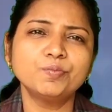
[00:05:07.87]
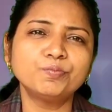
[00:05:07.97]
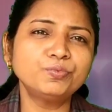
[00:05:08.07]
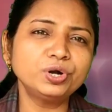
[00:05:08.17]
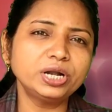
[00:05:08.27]

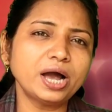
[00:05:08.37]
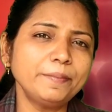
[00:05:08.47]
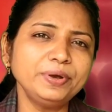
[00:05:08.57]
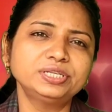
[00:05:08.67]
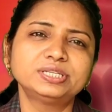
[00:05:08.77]

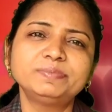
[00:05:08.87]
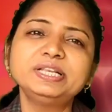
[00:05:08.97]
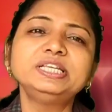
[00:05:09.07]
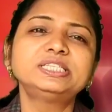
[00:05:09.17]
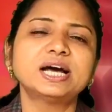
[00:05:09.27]
मोटापे से
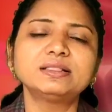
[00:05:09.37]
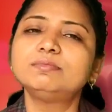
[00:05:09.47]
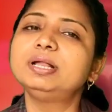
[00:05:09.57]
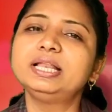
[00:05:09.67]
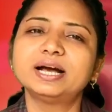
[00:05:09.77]
भी निजात
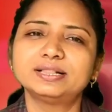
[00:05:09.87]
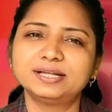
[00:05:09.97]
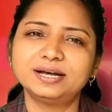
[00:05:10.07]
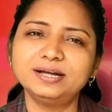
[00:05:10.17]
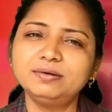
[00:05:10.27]
मिल
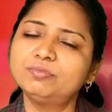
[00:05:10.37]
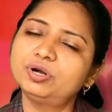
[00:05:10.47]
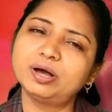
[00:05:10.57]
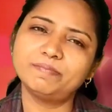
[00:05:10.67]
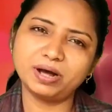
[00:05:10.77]
जाता है
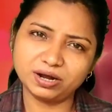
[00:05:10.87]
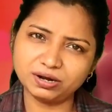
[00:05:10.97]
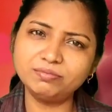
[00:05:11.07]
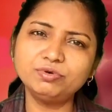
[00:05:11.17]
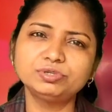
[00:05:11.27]
मोटापा
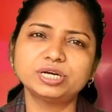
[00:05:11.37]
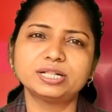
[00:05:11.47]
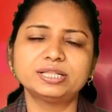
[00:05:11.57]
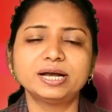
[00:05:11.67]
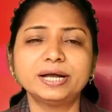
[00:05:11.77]
कम हो
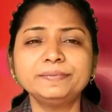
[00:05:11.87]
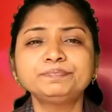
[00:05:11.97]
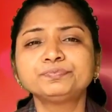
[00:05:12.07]
जाता है